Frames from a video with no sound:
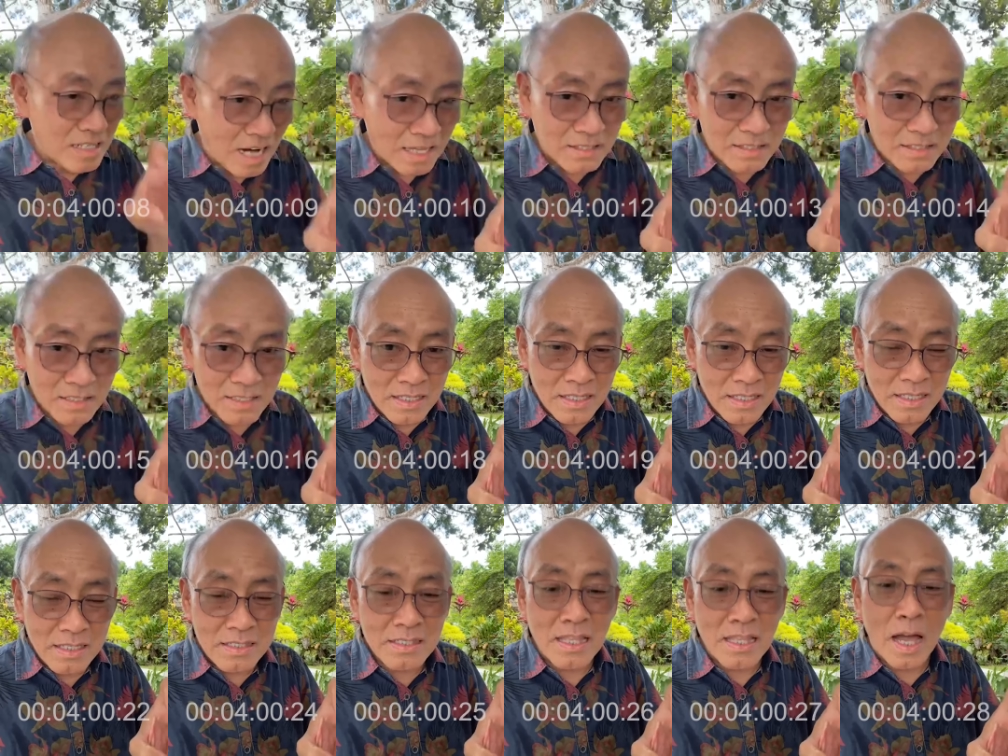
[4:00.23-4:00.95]

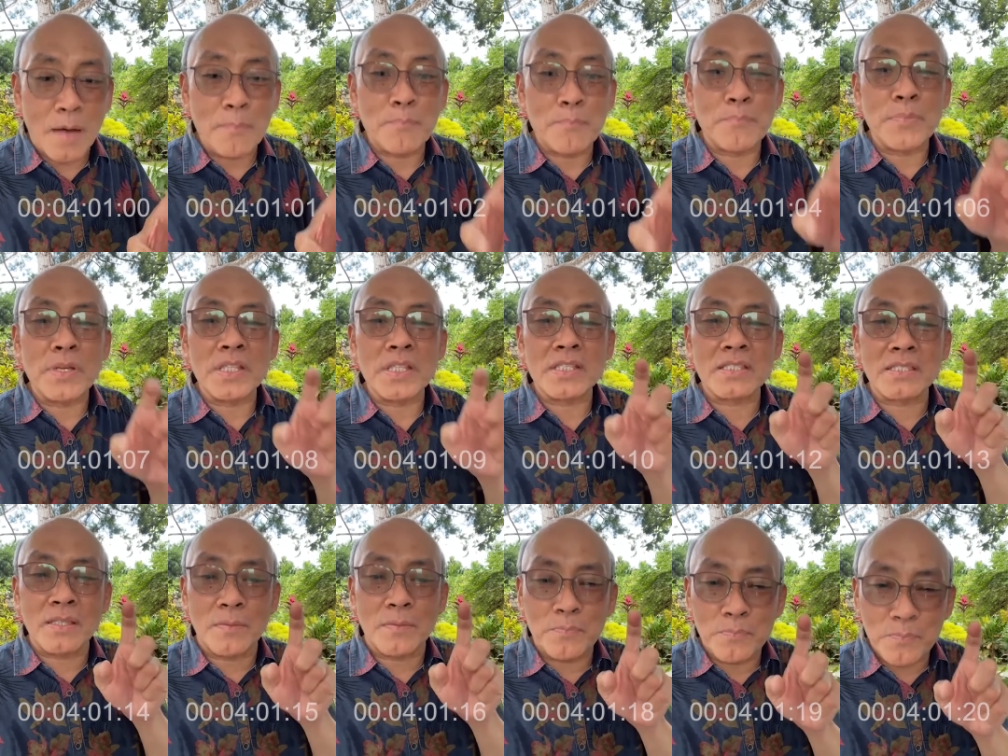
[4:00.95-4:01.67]
singkat
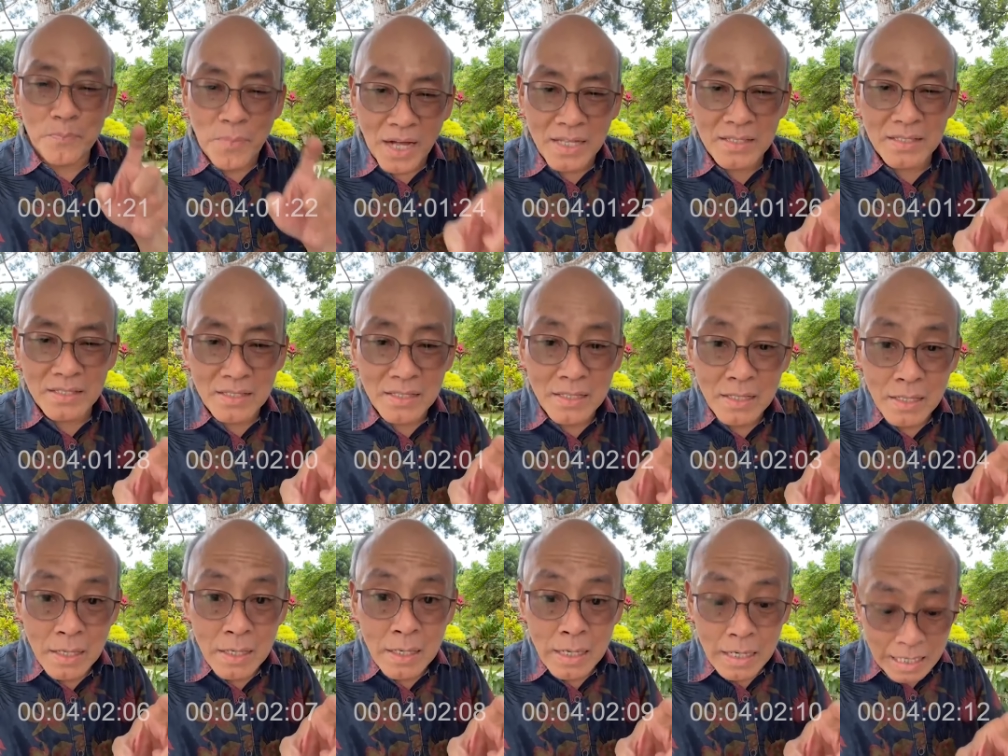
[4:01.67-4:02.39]
tapi tepat
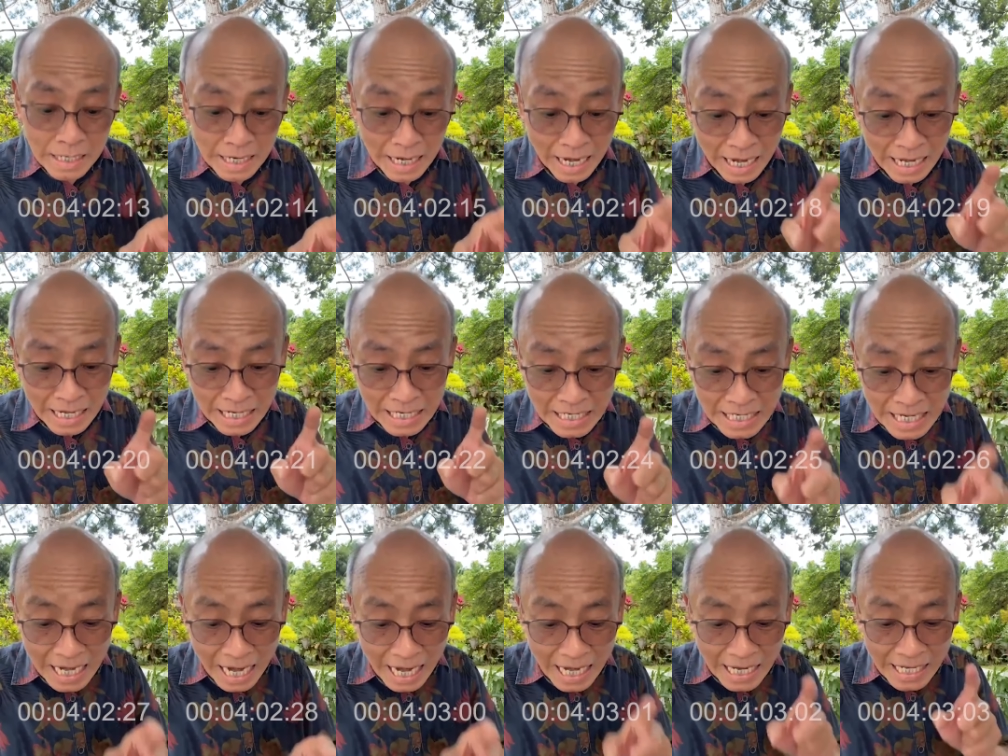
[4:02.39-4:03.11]

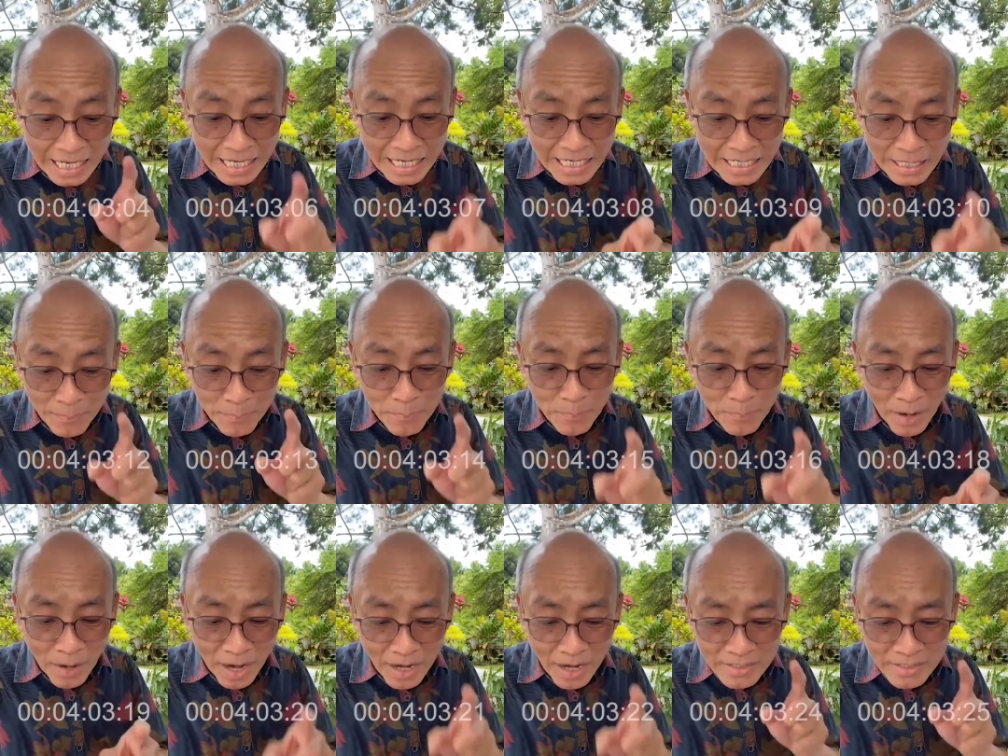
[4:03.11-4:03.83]
karena ini
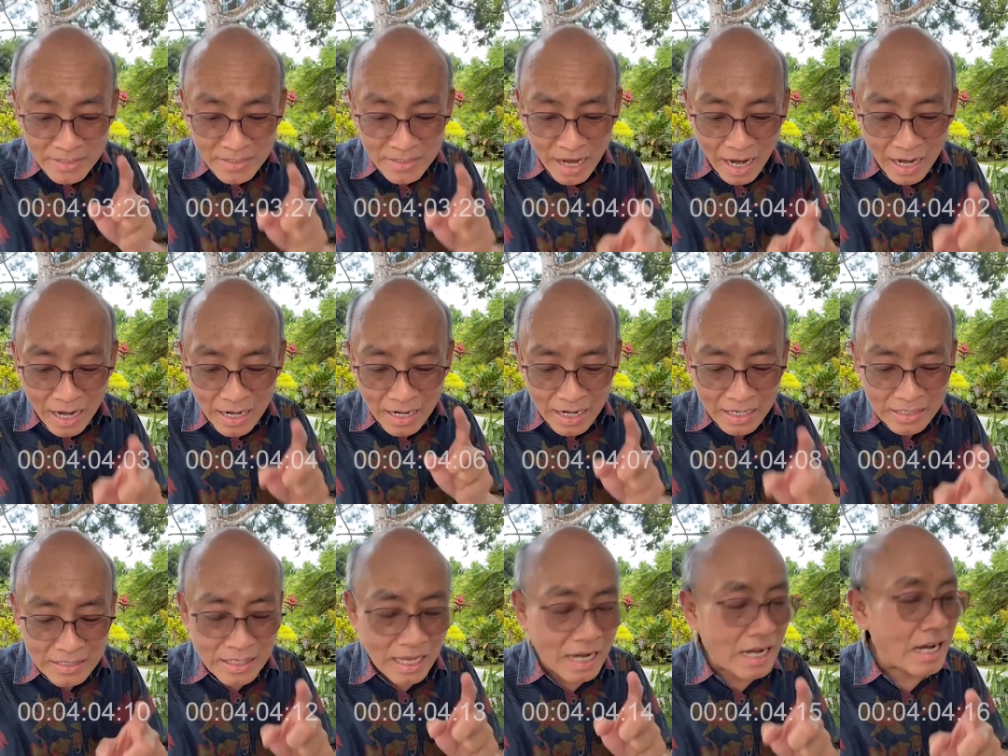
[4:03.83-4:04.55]
banyak
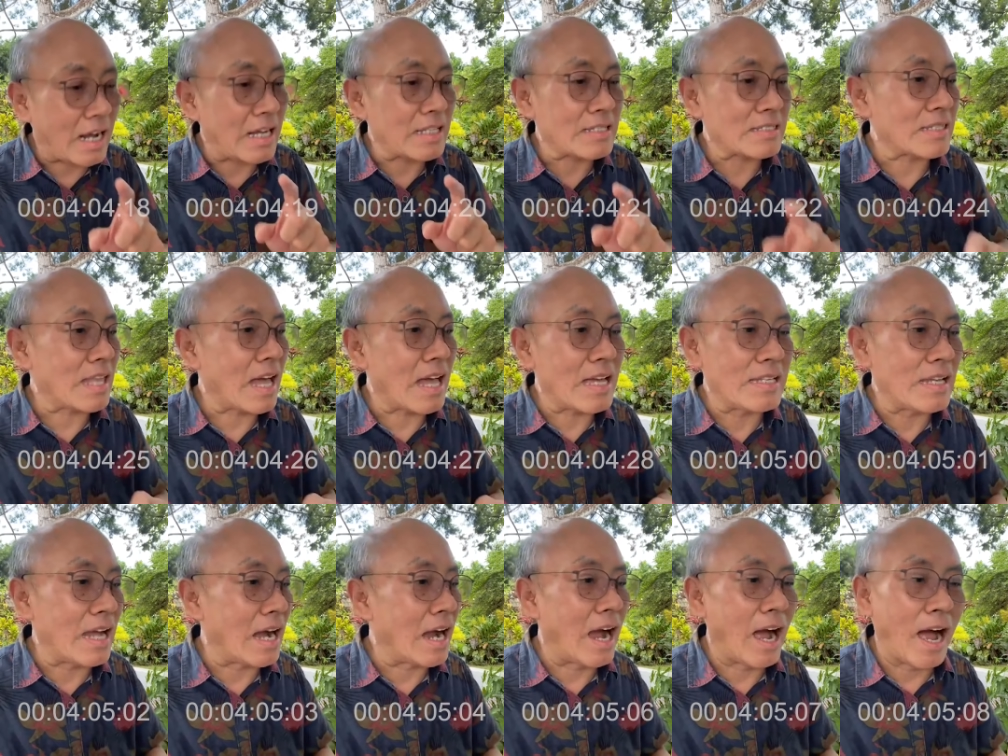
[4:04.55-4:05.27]
kata-kata
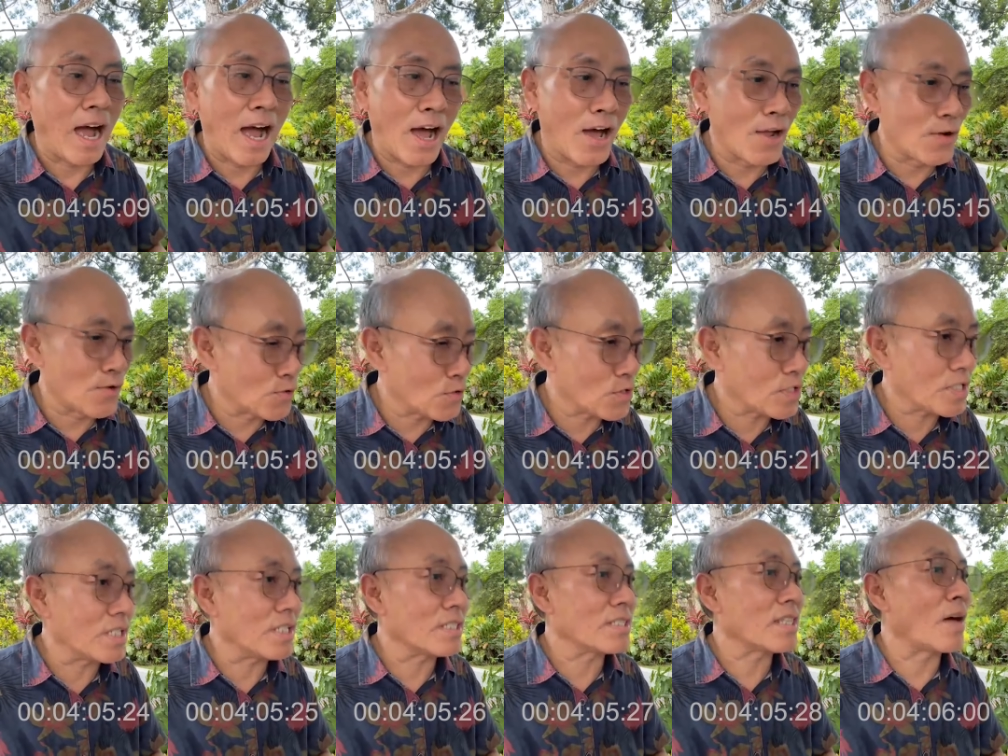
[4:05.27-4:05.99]
yang
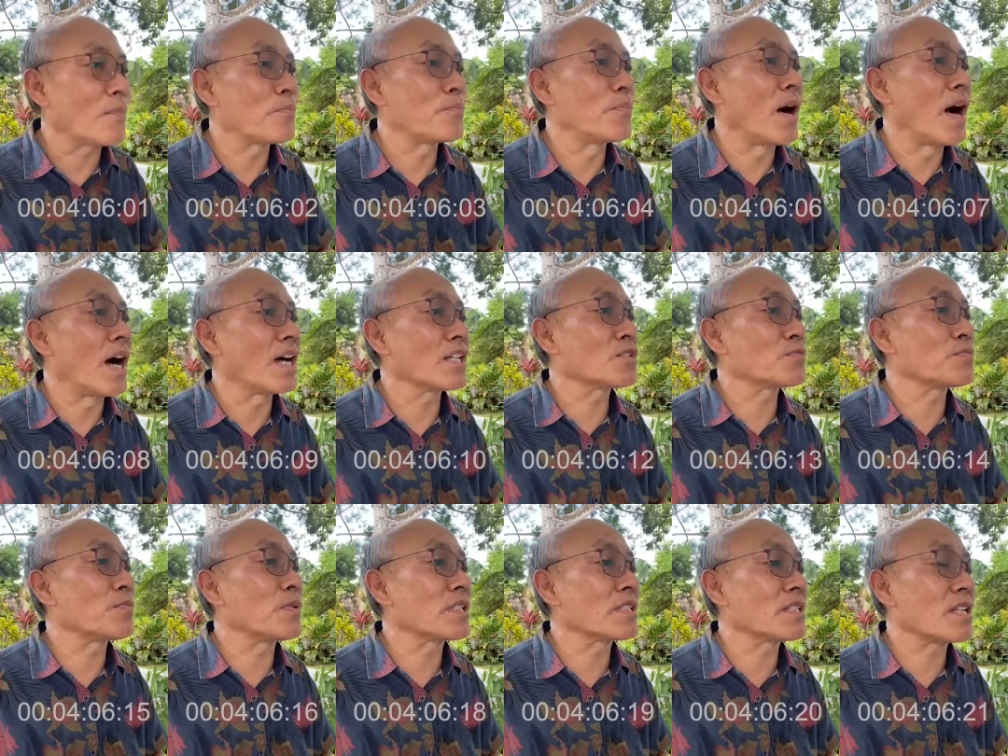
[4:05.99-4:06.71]
harus kita
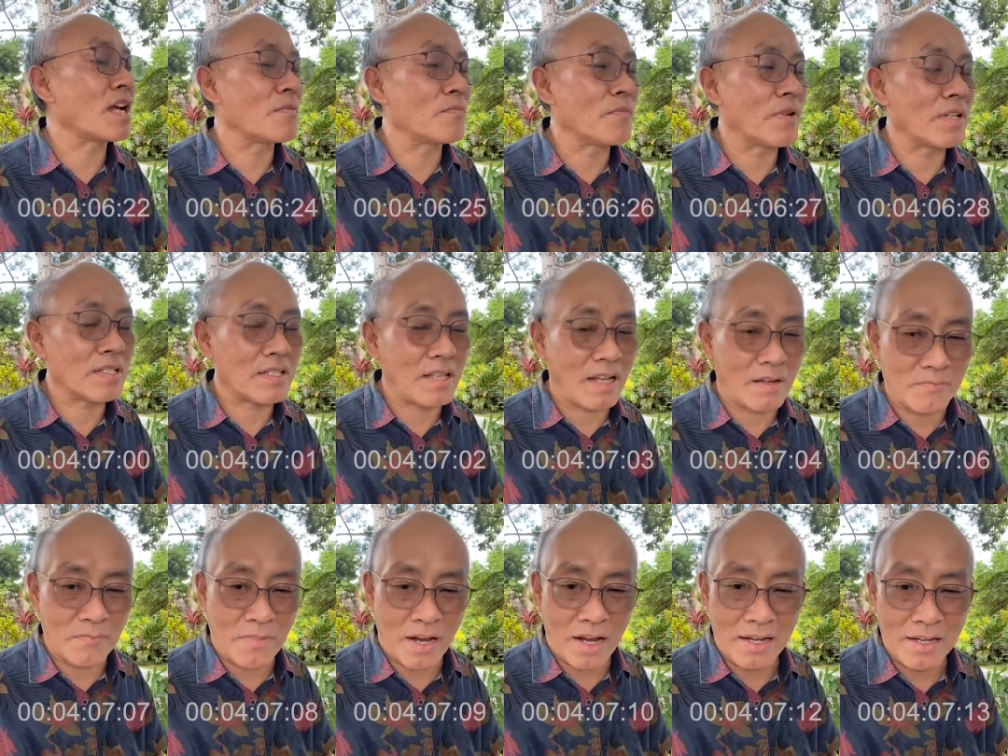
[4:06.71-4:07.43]
bahas
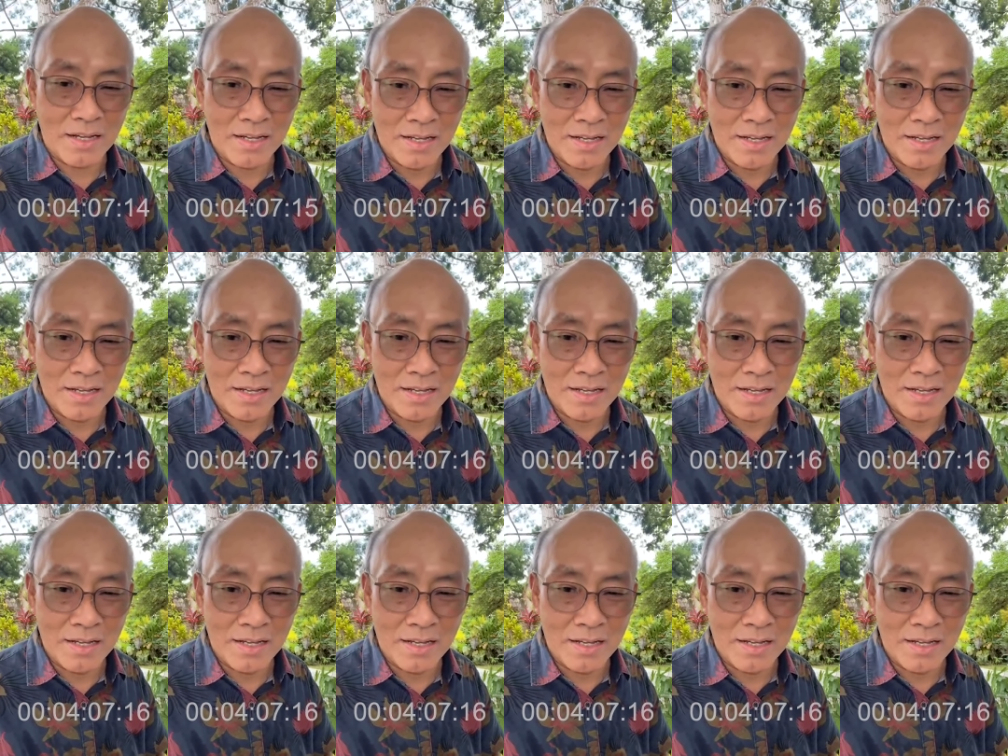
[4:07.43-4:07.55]
bersama-sama.